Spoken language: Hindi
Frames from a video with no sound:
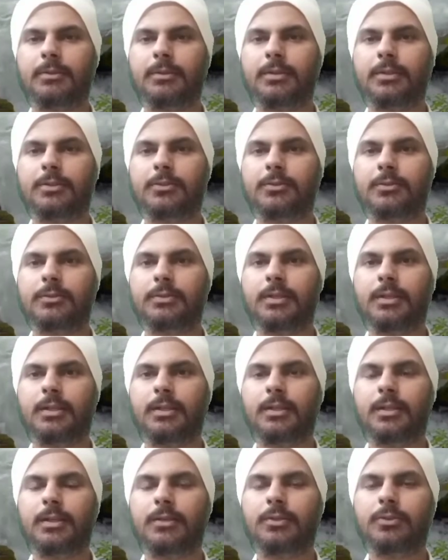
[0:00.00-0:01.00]
भी नष्ट हो
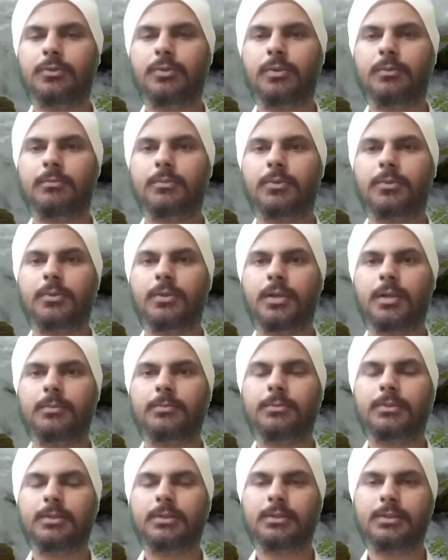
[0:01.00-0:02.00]
जाएगा तो हम और
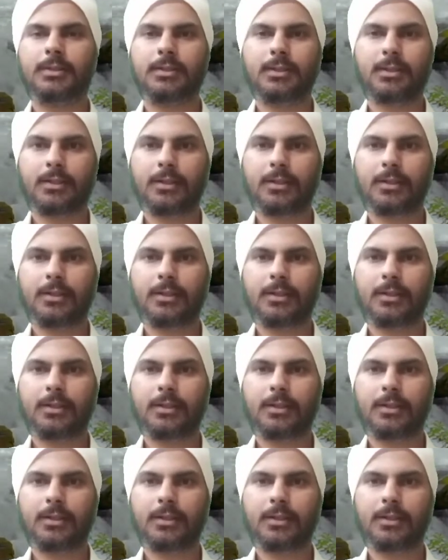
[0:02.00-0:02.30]
आप चीज़ ही